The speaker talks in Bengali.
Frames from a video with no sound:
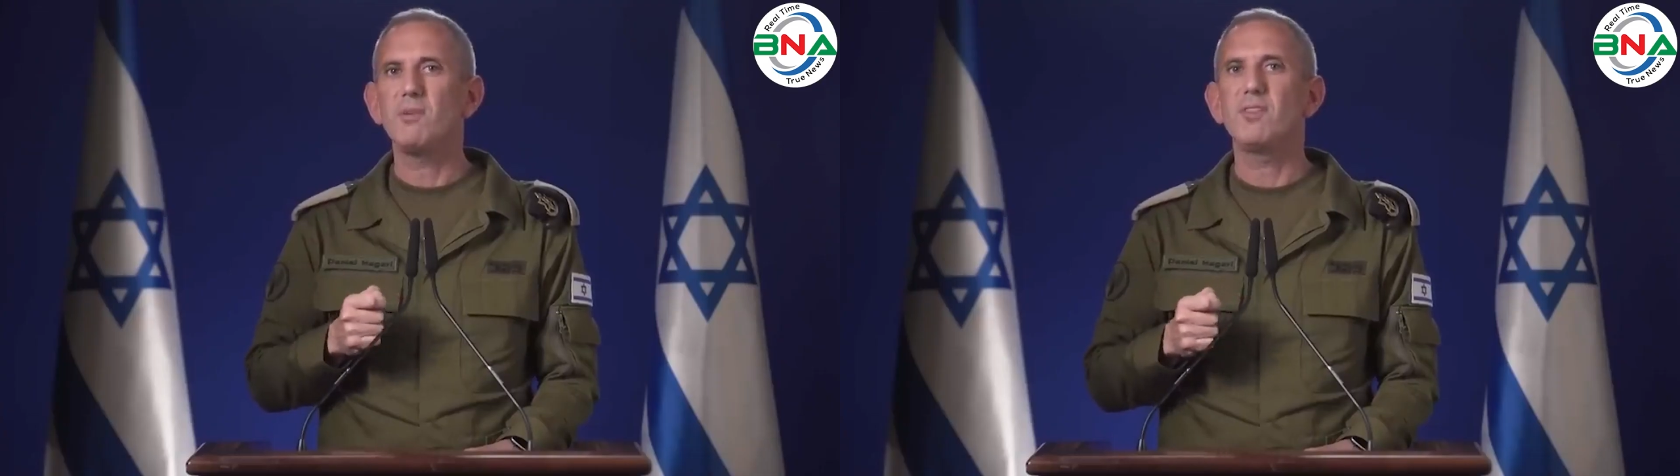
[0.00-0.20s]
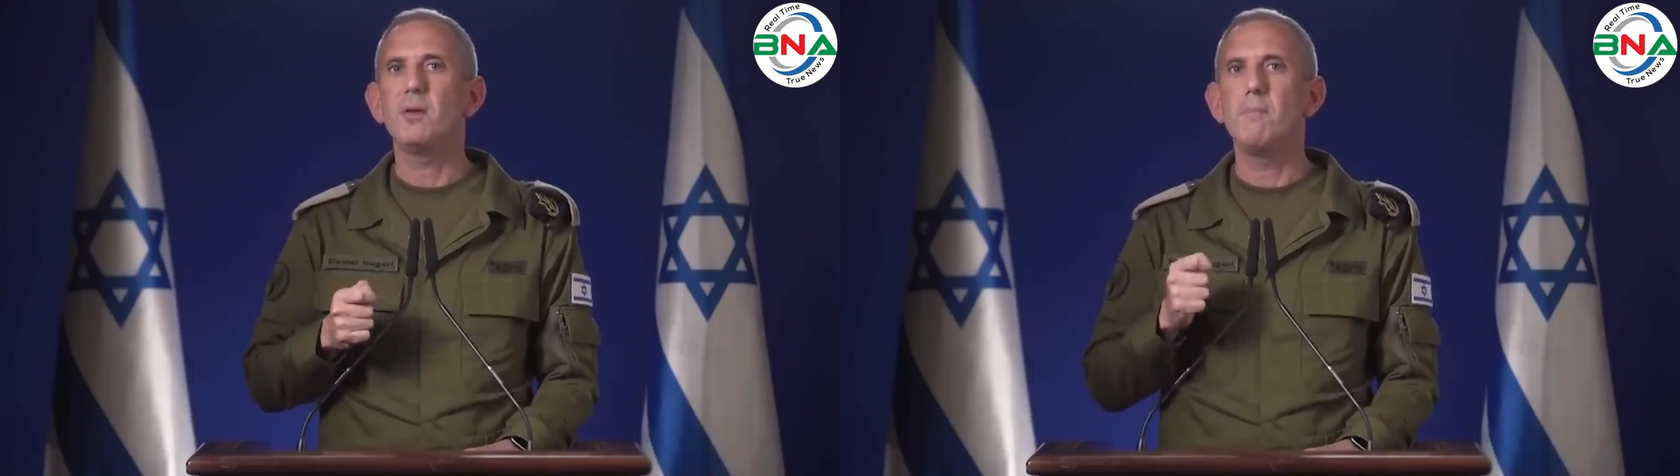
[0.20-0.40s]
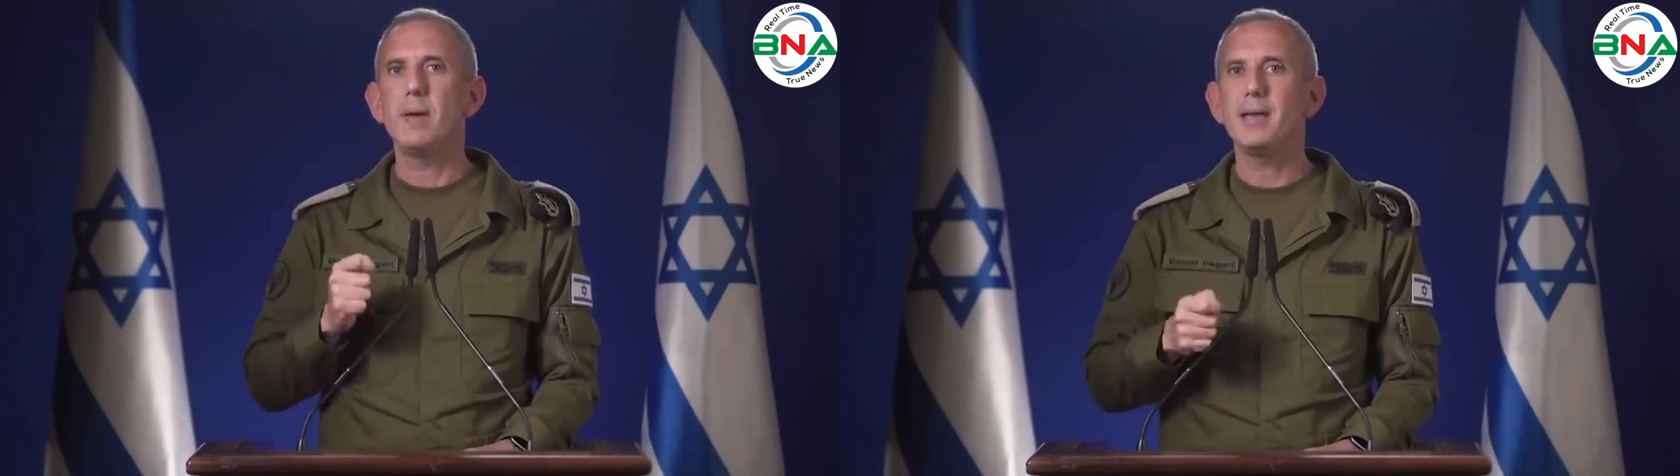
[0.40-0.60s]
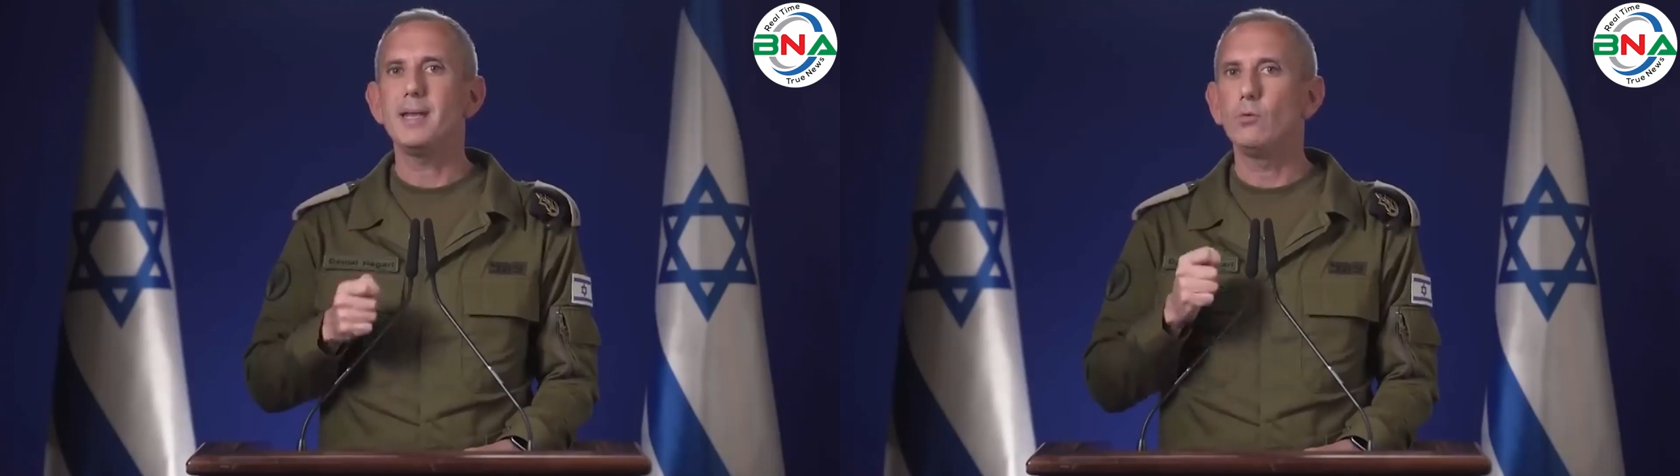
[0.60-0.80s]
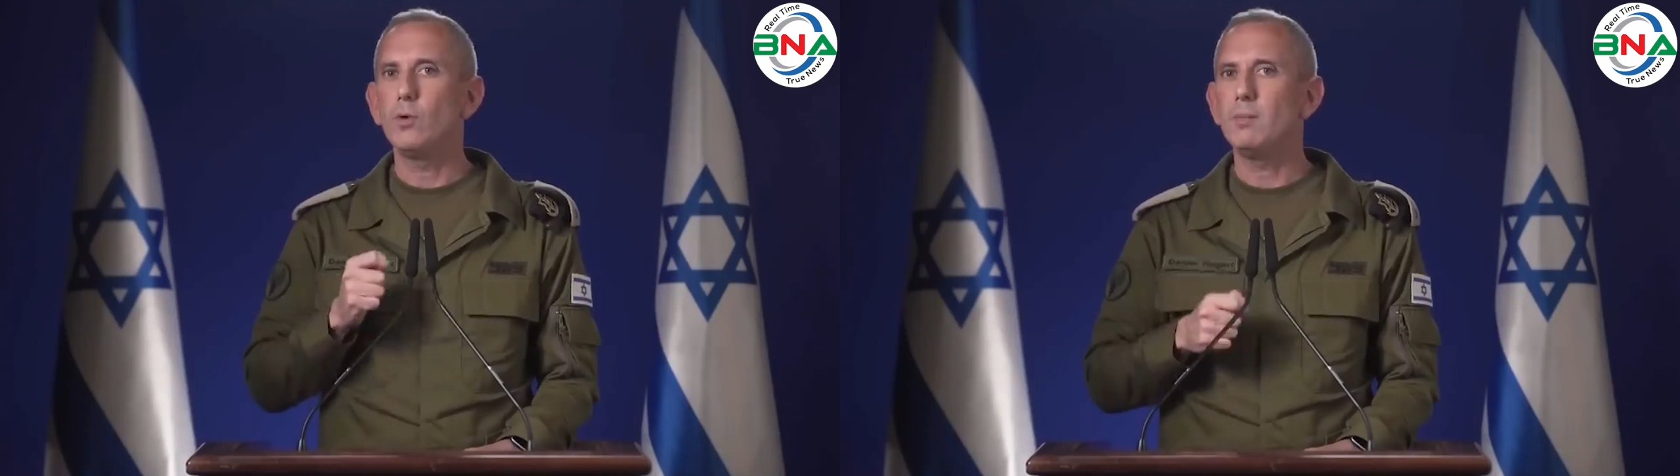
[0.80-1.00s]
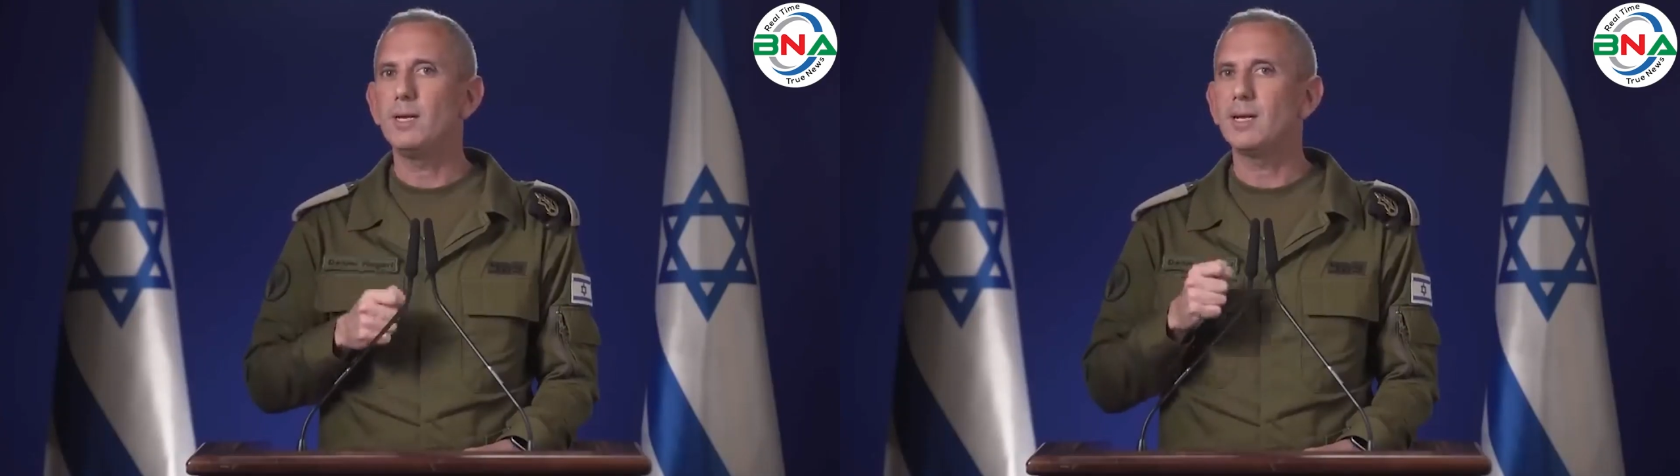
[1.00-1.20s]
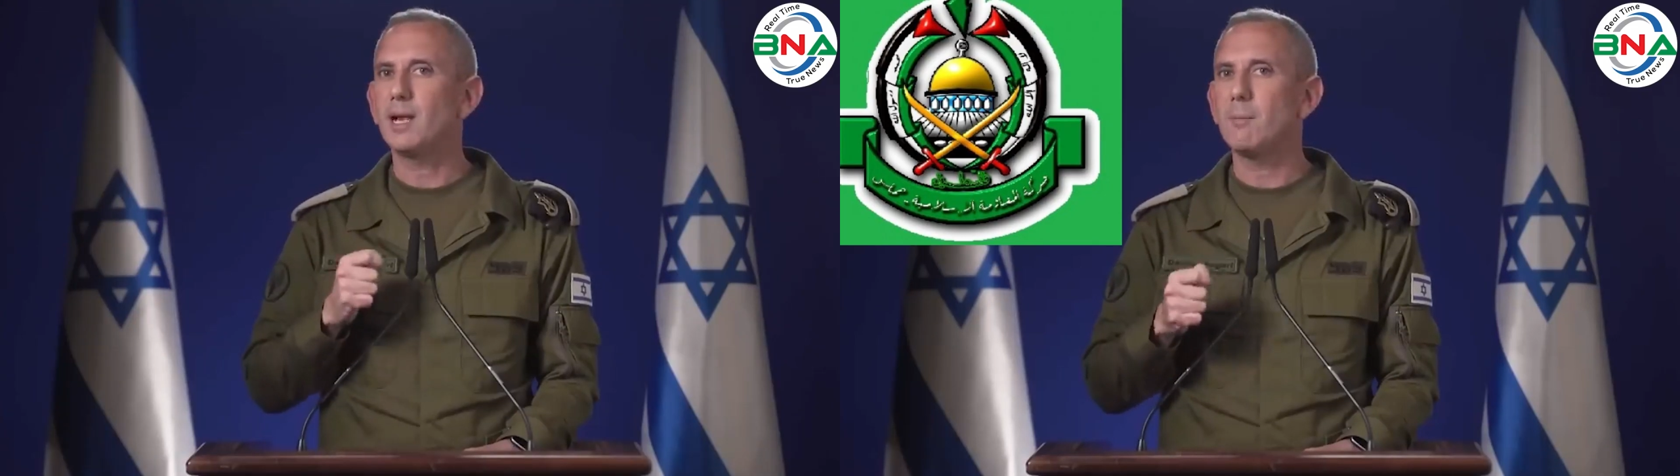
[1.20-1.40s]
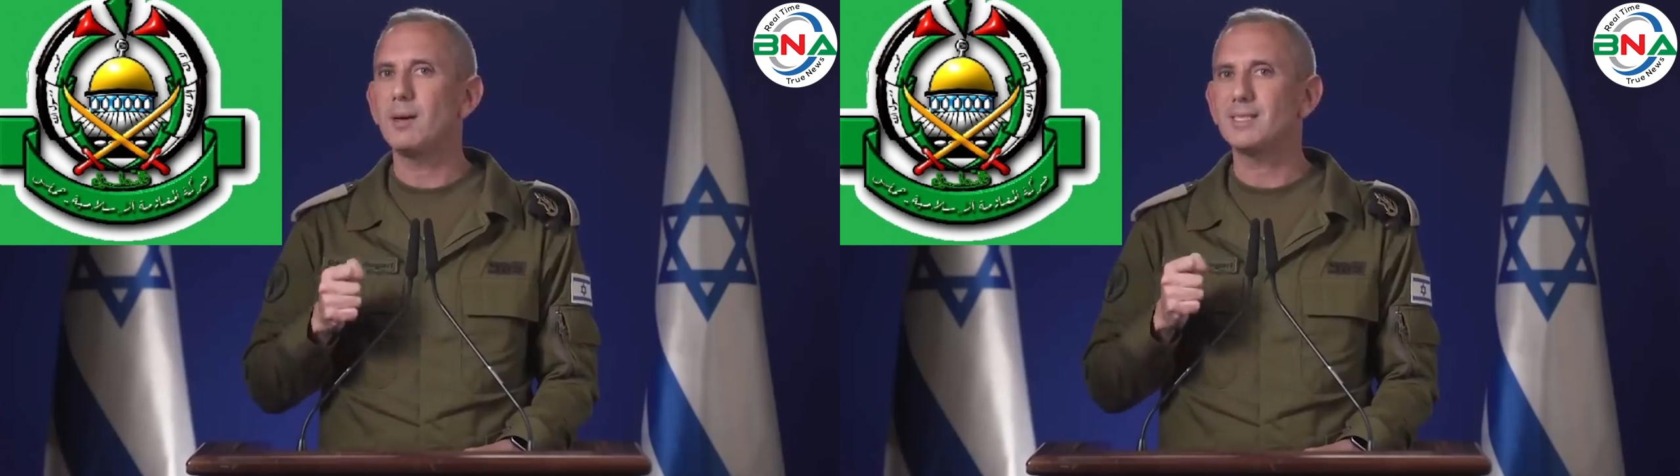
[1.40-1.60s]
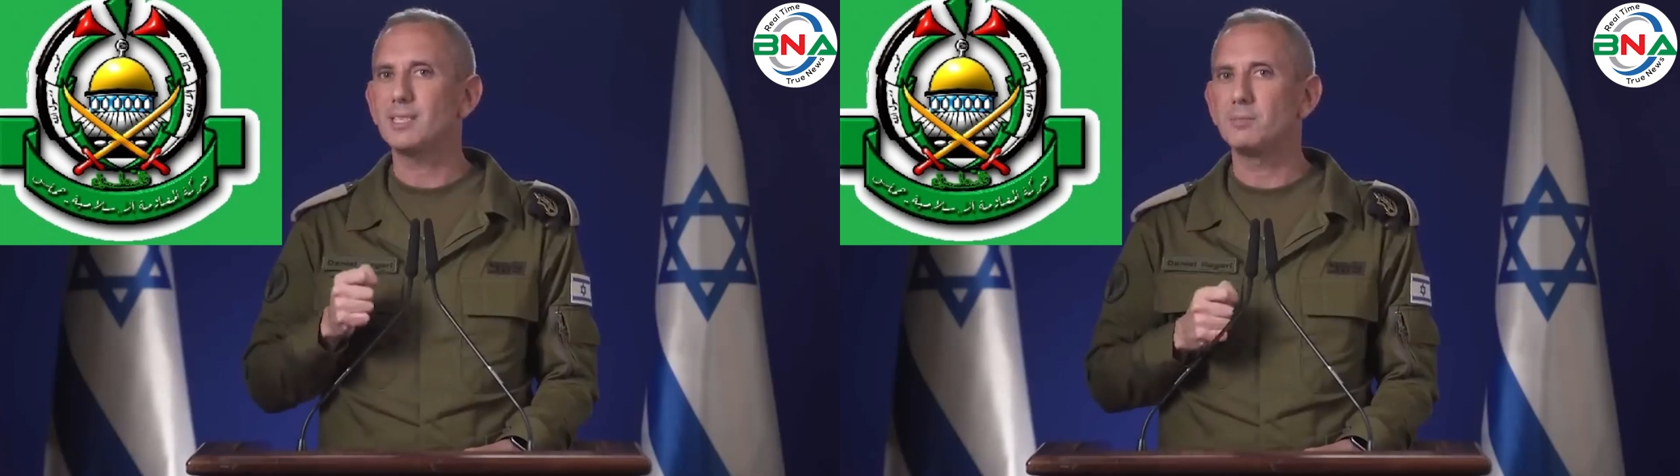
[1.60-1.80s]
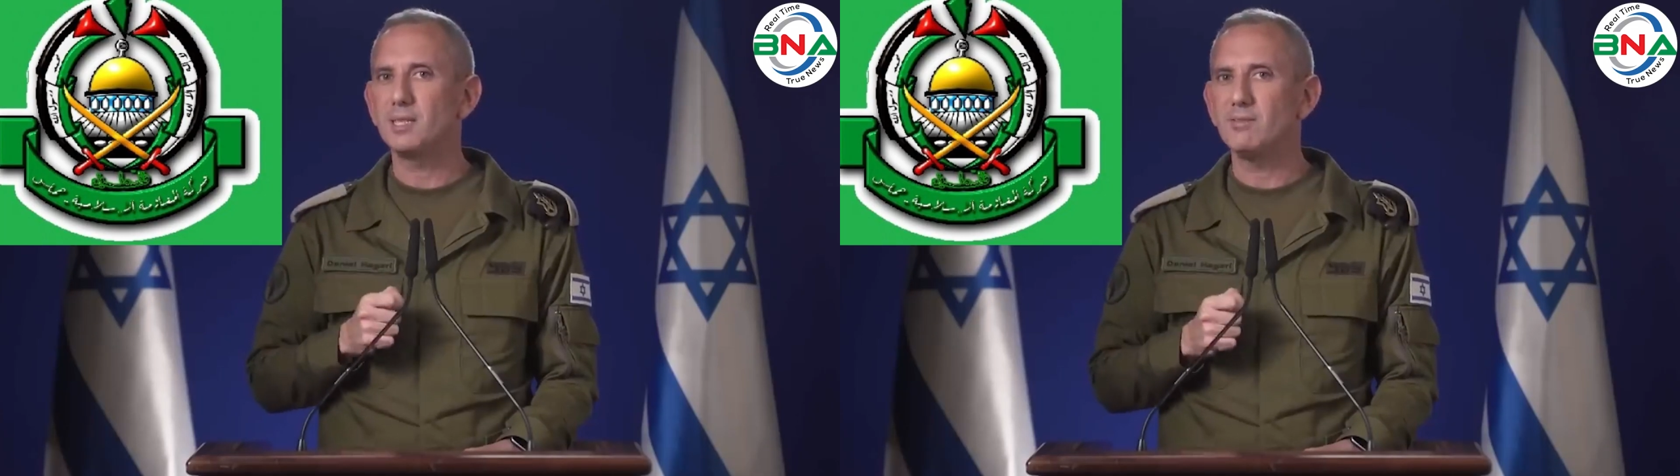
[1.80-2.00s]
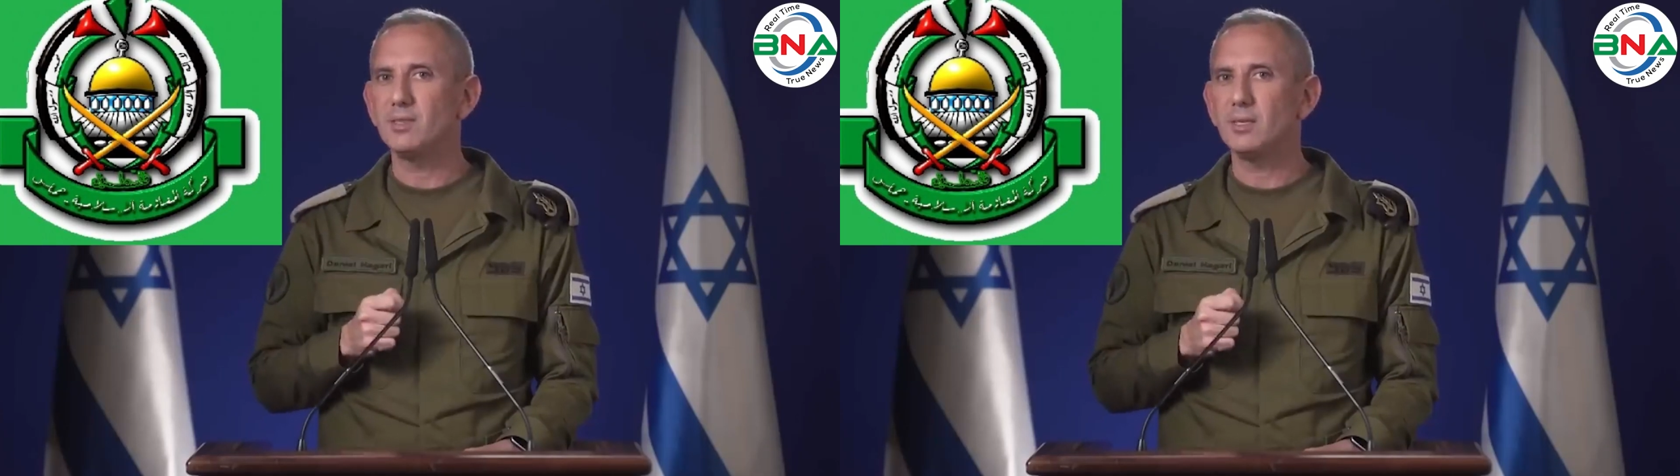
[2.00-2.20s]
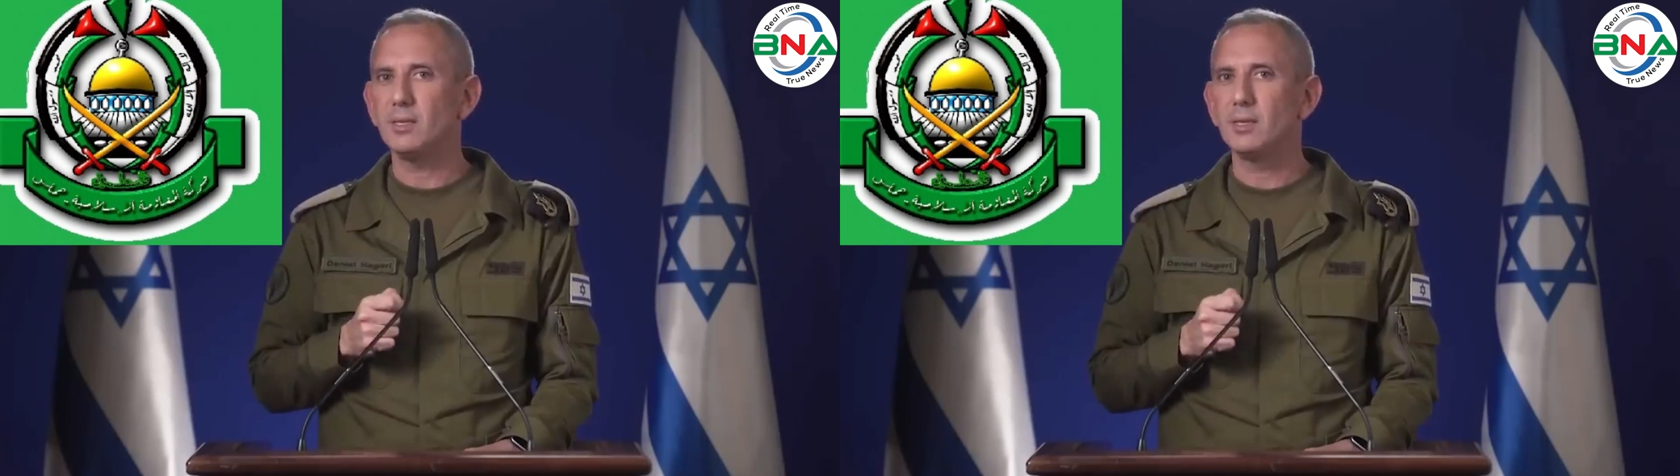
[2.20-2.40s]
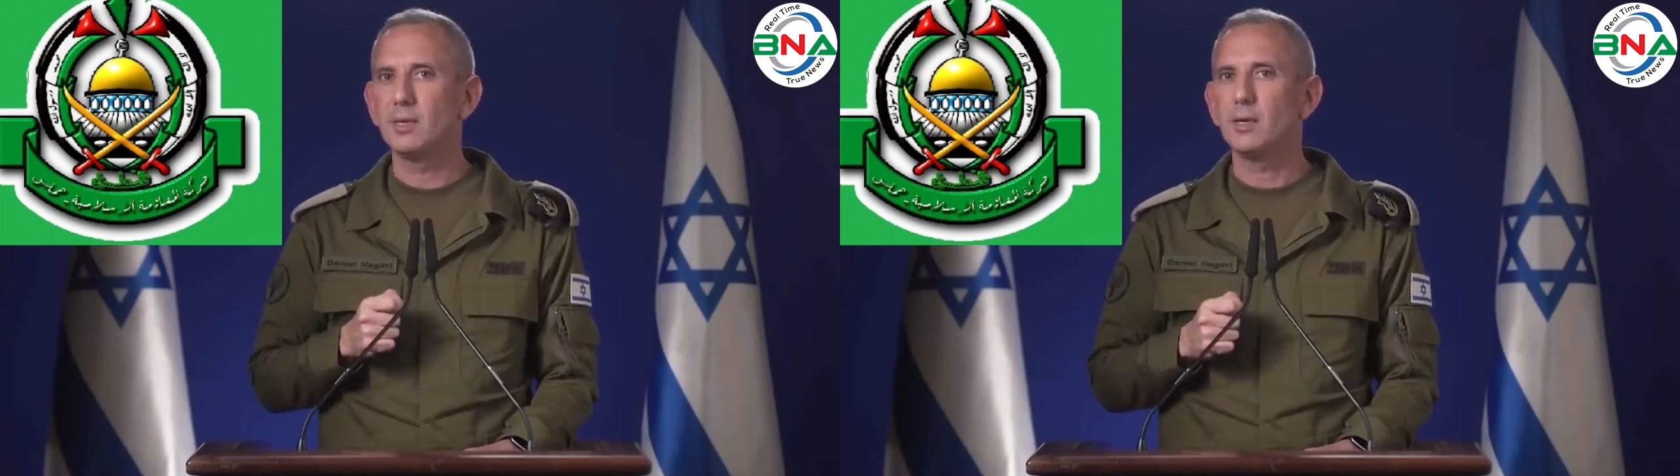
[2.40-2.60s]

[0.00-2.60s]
বলেন তারা হয়তো হামাসের হাত থেকে